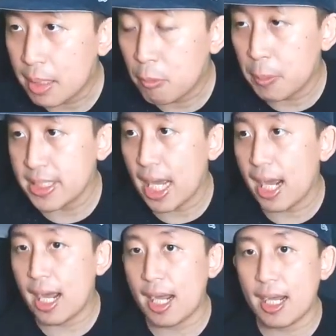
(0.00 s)
mau
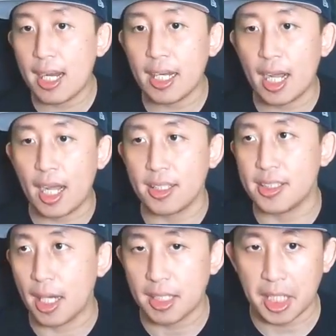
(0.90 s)
pecah, enak
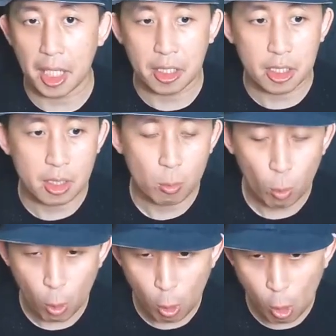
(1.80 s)
aja seri.
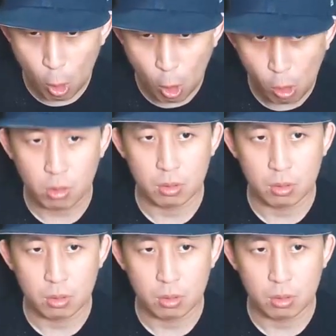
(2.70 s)
Wuh.